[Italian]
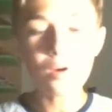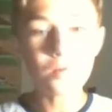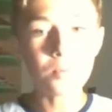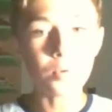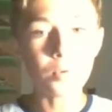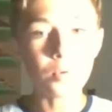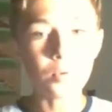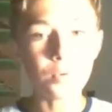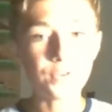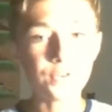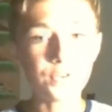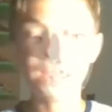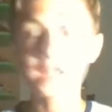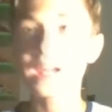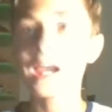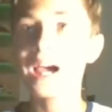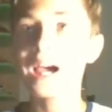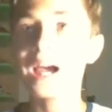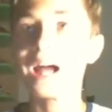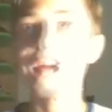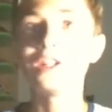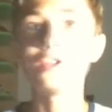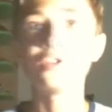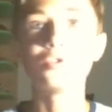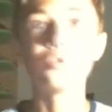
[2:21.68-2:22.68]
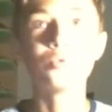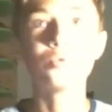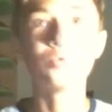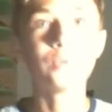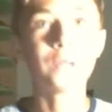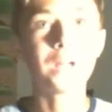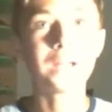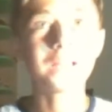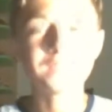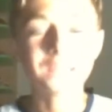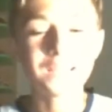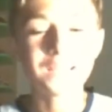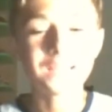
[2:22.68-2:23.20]
è un ponte che è alto,
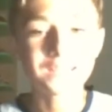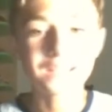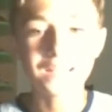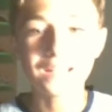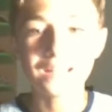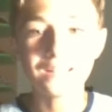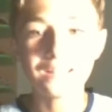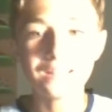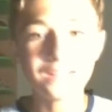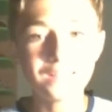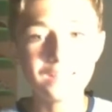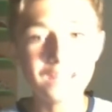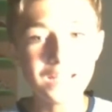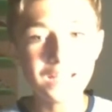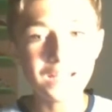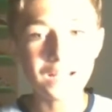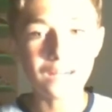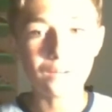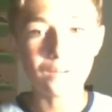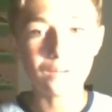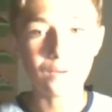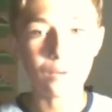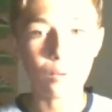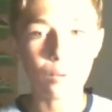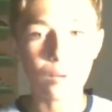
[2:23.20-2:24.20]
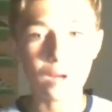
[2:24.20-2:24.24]
una sessantina, una